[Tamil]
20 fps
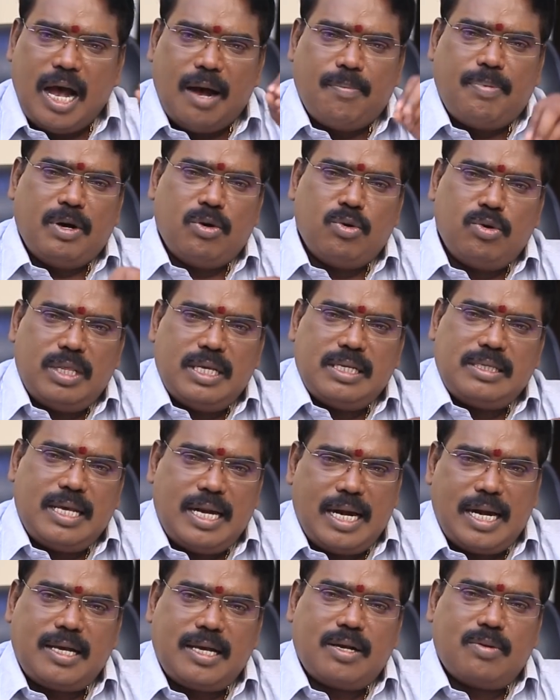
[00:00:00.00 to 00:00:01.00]
அப்போ
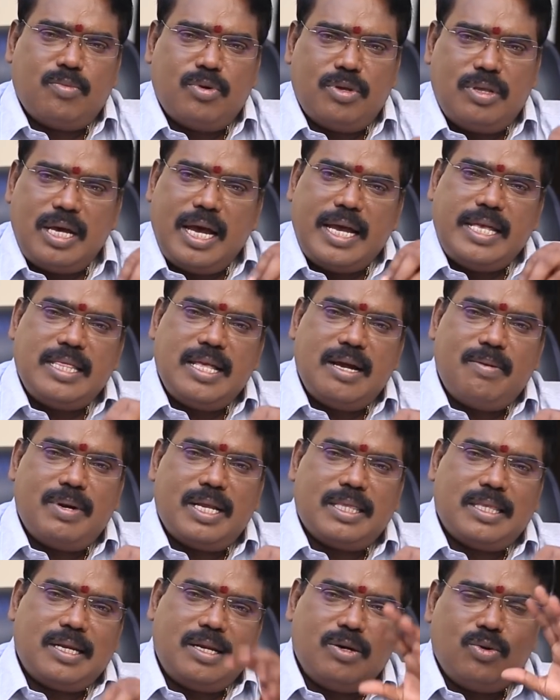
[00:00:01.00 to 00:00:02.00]
குருதசை நடக்கும்போது ஐந்தாம்
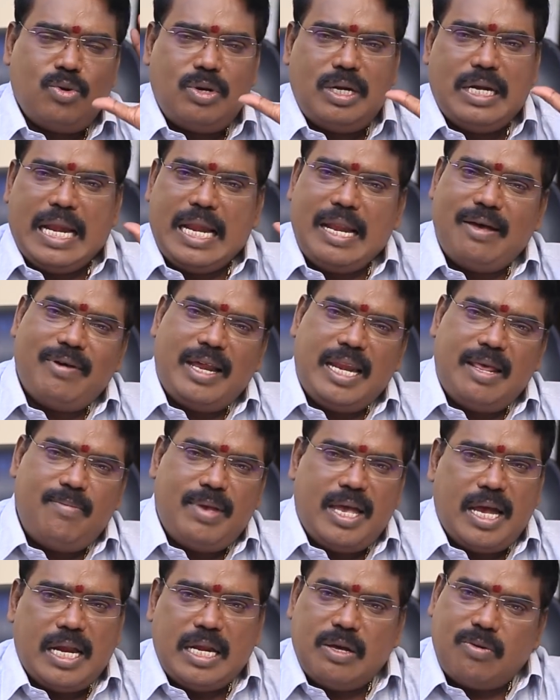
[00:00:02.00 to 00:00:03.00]
இடத்துல குரு நல்ல
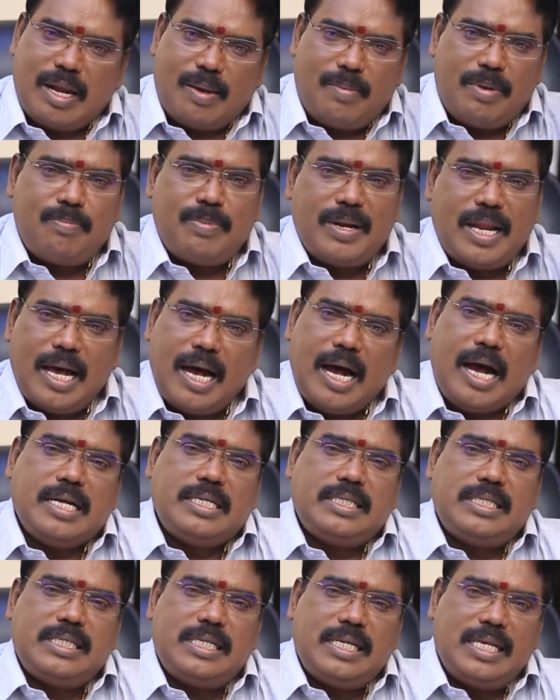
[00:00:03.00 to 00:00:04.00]
வலிமையான ஒரு அமைப்பில்
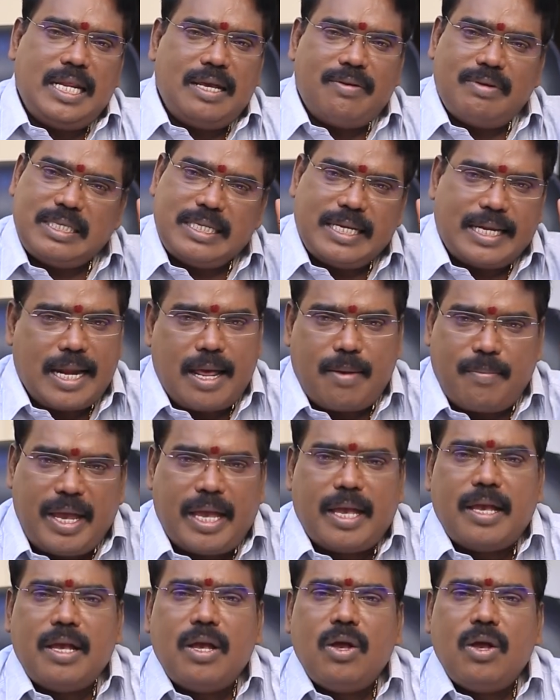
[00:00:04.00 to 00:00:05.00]
ஆட்சியினே வச்சுக்கலாமே